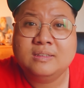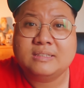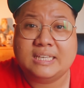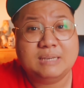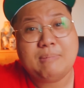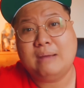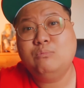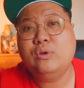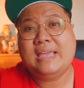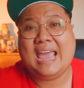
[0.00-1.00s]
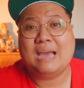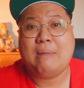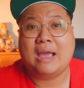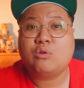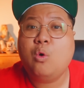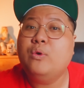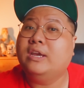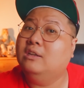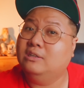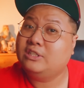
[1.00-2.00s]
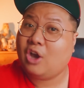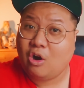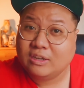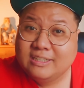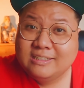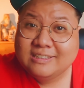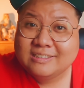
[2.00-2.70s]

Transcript: tại vì bạn mua nhà bạn có quyền lựa chọn chứ